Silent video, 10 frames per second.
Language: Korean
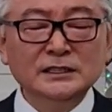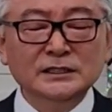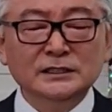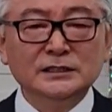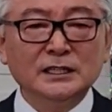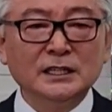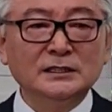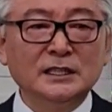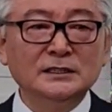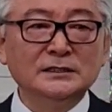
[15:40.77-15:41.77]

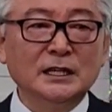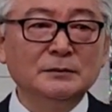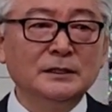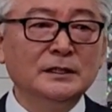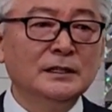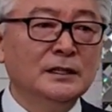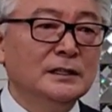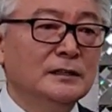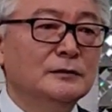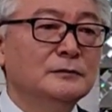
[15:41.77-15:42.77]
있어야겠다는 사람이
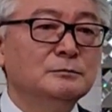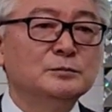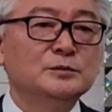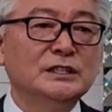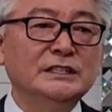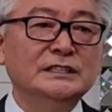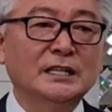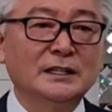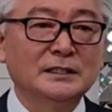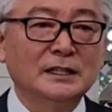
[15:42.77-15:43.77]
어?
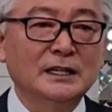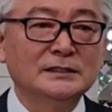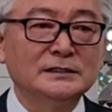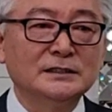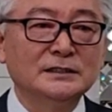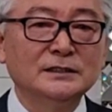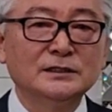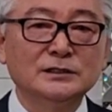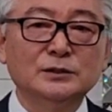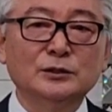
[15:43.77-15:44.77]
이사를 갔어요.
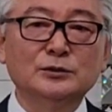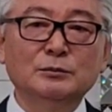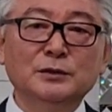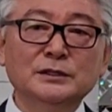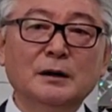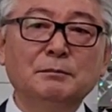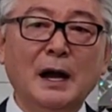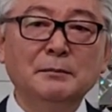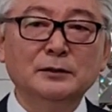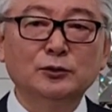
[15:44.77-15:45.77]
그것도 뭐냐
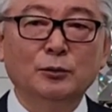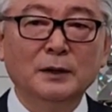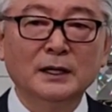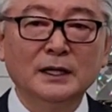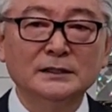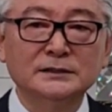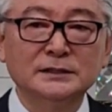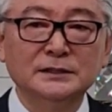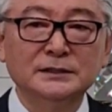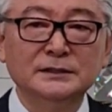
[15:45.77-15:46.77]
밤에
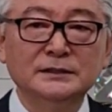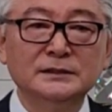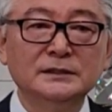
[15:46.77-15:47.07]
도망갔어요.